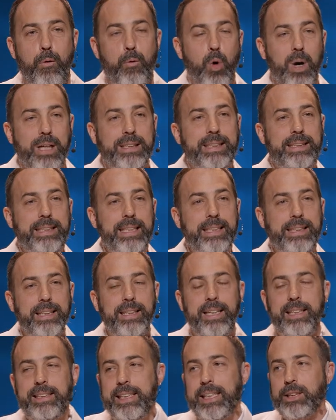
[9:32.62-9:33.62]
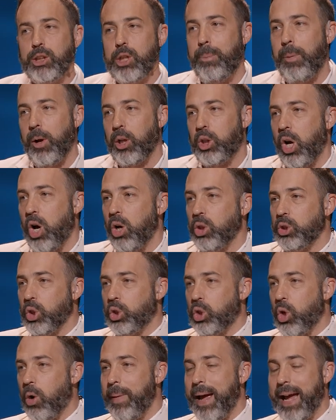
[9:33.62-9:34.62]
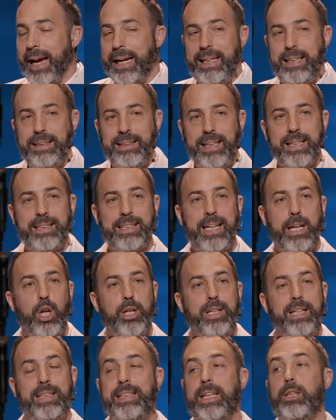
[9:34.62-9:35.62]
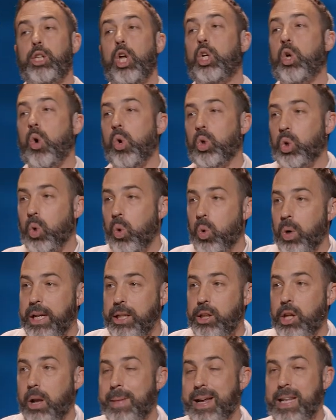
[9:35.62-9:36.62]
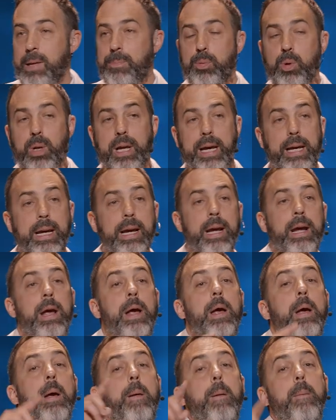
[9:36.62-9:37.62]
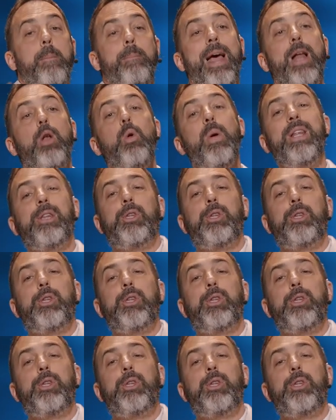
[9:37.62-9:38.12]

voici tes désirs se porteront sur ton mari, c'est-à-dire le désir de le contrôler, de le manipuler, mais lui